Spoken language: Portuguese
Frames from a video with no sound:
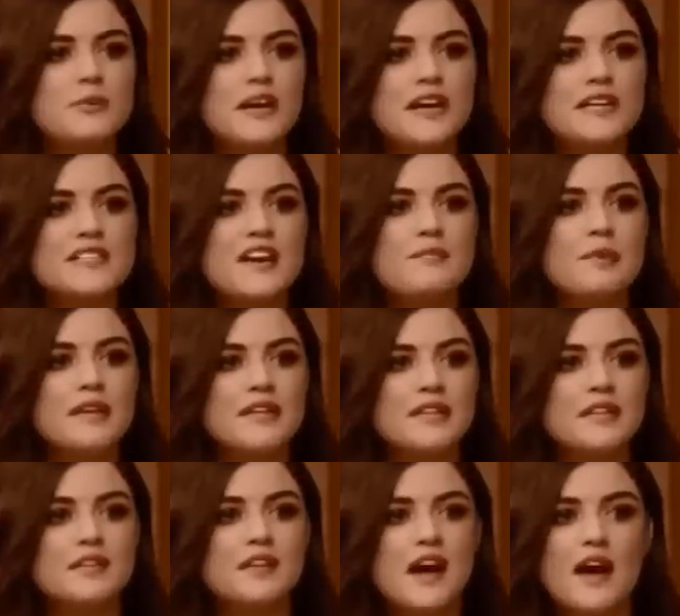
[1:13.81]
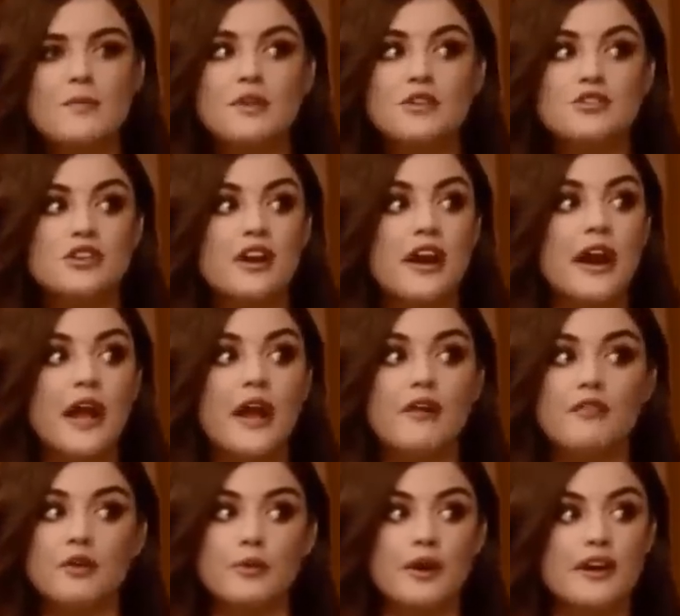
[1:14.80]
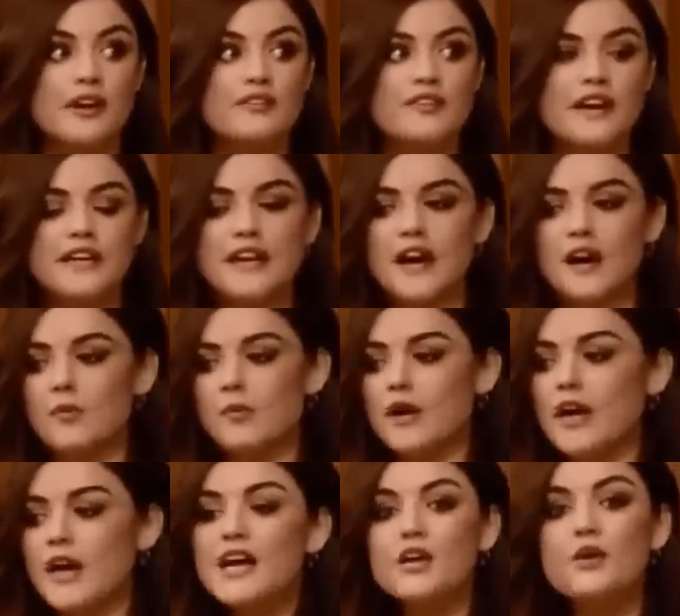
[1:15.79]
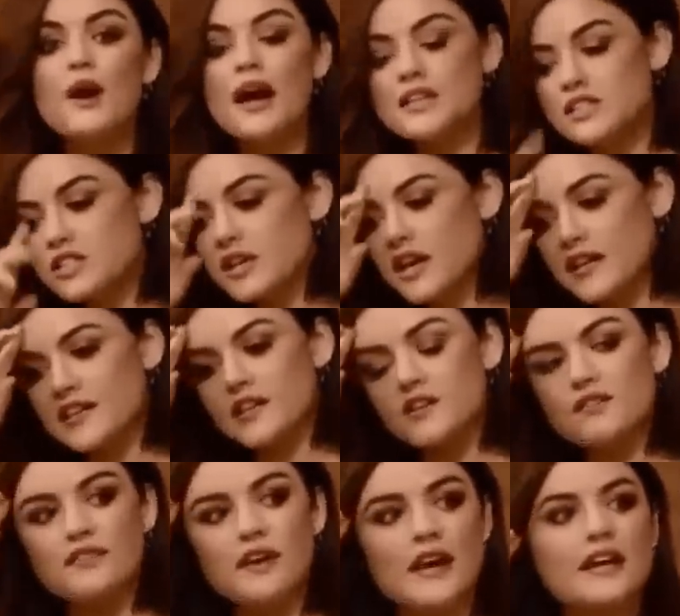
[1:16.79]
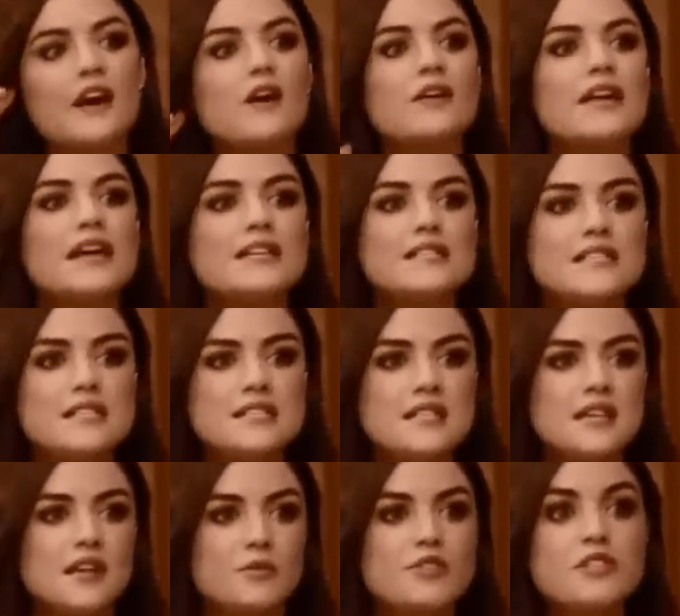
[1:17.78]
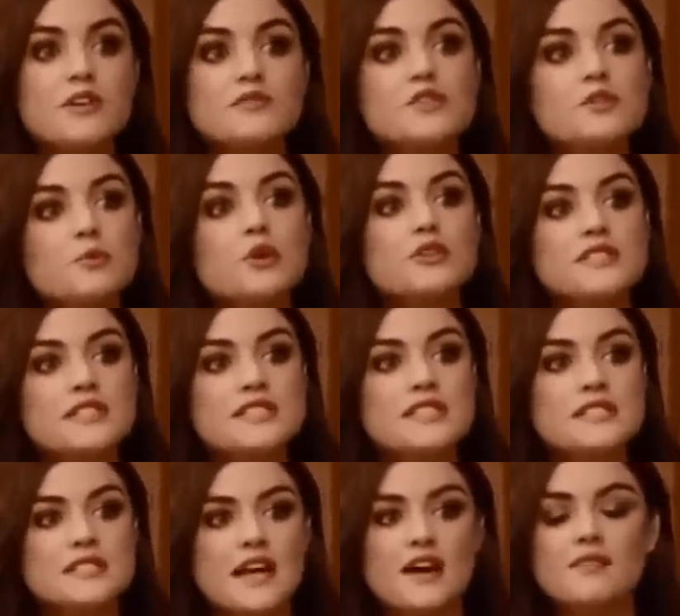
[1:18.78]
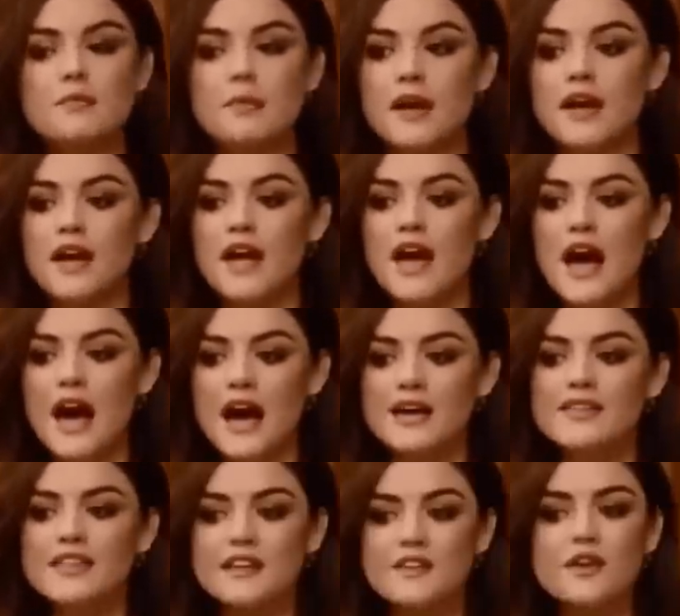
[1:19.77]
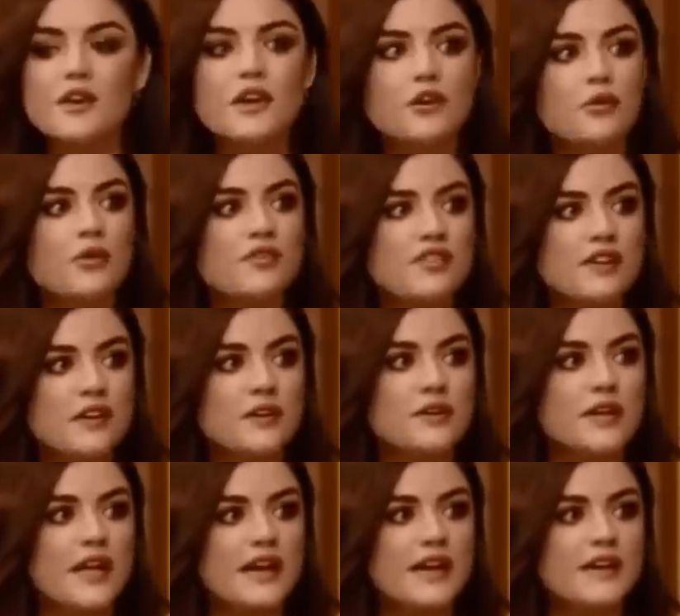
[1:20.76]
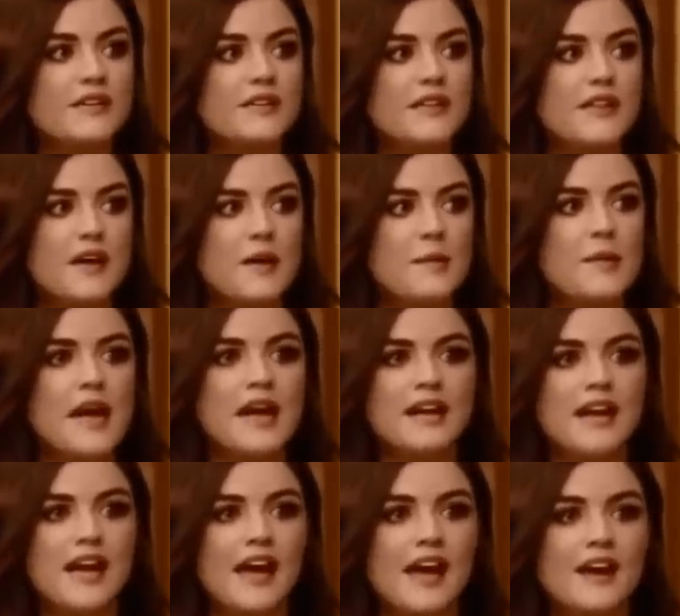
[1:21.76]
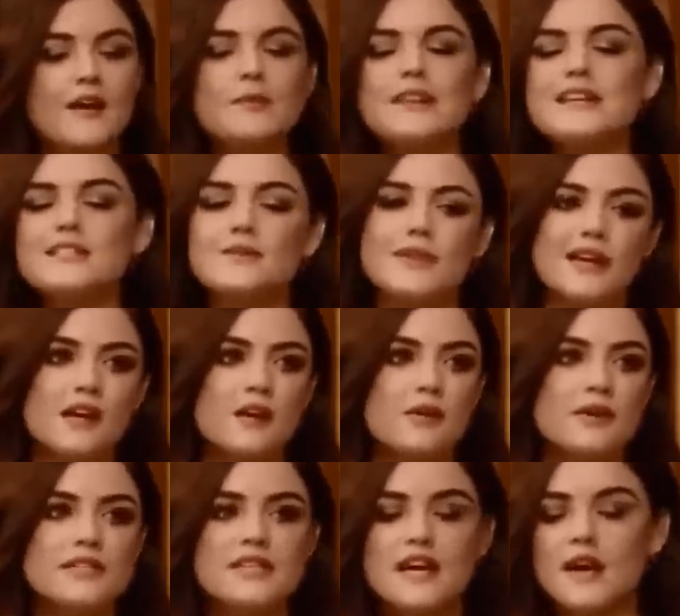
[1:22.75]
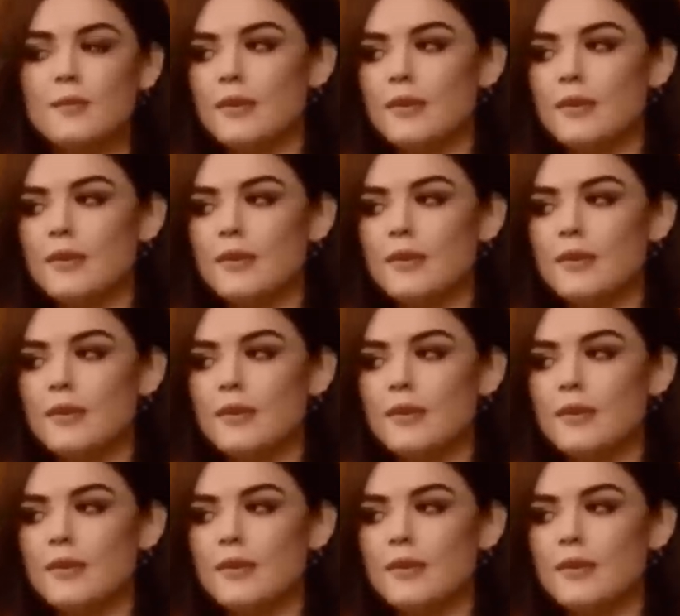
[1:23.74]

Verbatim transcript: Minha única expectativa é não ficar do lado de fora igual eu fiquei na última edição, porque eu fiquei do lado de fora, tentei entrar e minha cabeça ficou agarrada na grade por duas horas até o Samu